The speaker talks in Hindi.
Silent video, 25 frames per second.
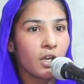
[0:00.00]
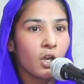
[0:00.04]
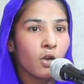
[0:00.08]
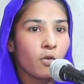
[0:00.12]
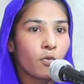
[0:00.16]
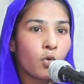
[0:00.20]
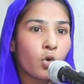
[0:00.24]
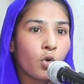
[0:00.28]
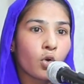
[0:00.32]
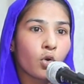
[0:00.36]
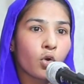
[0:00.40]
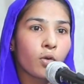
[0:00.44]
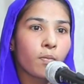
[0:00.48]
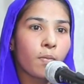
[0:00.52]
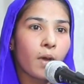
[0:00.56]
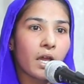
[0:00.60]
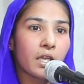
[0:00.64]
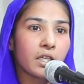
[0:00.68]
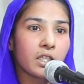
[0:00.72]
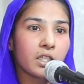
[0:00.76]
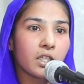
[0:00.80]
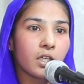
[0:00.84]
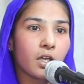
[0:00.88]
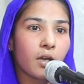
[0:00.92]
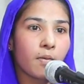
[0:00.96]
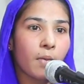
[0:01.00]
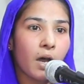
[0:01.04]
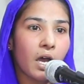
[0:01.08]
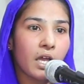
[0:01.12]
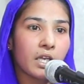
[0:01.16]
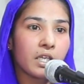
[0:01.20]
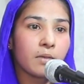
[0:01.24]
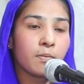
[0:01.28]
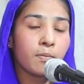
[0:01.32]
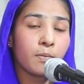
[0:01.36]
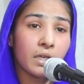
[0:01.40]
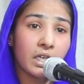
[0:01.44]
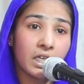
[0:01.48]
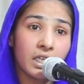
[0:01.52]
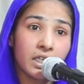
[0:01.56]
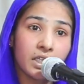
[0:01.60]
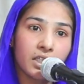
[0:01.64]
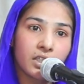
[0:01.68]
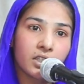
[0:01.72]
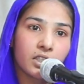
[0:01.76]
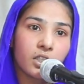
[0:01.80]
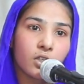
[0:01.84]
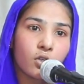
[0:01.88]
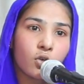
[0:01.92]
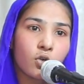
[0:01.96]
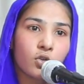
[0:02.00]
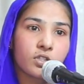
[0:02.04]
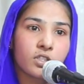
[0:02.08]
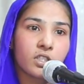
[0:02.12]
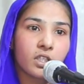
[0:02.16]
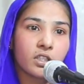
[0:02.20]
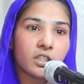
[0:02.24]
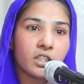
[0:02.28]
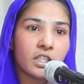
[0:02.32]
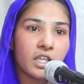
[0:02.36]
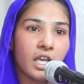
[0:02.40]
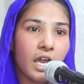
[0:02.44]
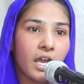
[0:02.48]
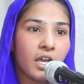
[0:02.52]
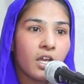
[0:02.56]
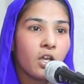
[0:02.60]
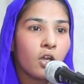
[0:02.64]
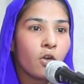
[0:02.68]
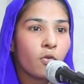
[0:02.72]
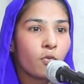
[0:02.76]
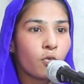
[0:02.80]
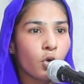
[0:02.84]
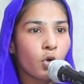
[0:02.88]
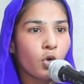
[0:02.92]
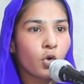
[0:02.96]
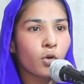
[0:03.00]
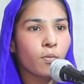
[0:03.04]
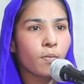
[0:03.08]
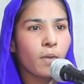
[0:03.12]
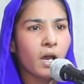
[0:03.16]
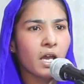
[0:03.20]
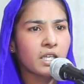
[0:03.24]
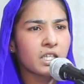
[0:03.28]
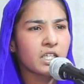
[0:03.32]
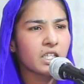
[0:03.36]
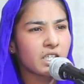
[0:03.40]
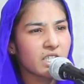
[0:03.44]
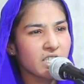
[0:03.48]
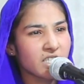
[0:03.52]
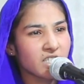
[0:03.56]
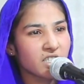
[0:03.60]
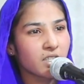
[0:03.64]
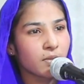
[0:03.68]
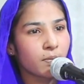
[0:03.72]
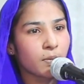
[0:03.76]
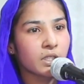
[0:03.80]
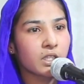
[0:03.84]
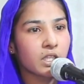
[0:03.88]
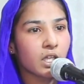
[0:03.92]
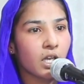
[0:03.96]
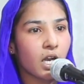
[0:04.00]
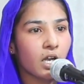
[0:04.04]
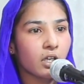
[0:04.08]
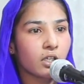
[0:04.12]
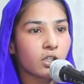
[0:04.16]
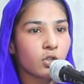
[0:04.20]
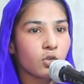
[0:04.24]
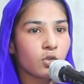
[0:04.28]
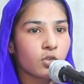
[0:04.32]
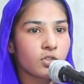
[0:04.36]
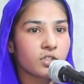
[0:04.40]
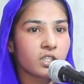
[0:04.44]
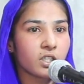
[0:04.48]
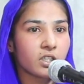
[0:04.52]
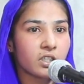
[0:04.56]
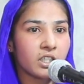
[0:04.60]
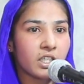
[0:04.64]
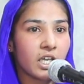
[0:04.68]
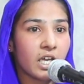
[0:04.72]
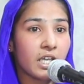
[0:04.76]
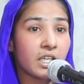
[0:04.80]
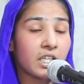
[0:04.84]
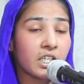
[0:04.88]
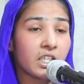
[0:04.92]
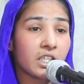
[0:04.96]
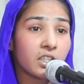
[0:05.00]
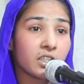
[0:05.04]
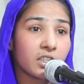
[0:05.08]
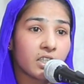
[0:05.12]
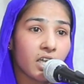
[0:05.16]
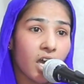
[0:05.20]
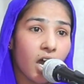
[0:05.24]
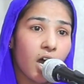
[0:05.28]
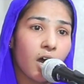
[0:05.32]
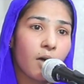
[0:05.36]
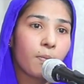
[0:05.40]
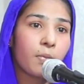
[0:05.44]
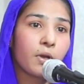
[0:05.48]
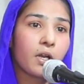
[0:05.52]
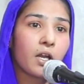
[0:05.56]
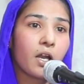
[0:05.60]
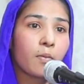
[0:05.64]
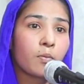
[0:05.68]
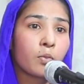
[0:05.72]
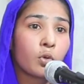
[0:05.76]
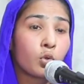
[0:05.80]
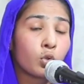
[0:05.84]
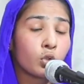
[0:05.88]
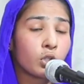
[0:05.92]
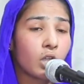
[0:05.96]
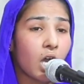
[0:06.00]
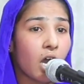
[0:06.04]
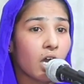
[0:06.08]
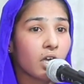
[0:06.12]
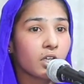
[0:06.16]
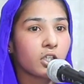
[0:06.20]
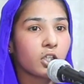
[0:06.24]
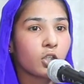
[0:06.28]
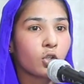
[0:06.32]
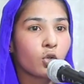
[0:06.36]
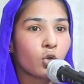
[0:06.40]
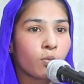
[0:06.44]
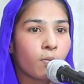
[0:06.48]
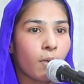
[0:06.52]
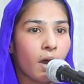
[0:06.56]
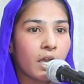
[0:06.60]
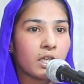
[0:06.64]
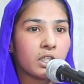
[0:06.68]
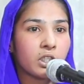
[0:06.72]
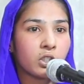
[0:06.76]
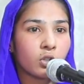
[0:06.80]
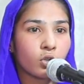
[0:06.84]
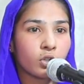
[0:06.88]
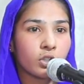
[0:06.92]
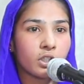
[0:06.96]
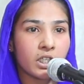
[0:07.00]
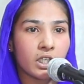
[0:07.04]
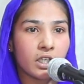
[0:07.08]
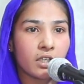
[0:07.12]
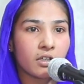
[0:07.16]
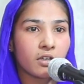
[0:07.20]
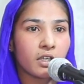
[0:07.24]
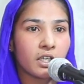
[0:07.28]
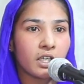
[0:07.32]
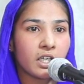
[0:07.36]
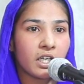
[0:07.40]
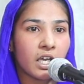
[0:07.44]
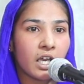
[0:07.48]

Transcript: वो कुर्बानी हमारी मेहनत की हो सकती है वो कुर्बानी किसी भी तरह की हो सकती है लेकिन यहाँ पर हम खुदा की कुर्बानी को देख रहे हैं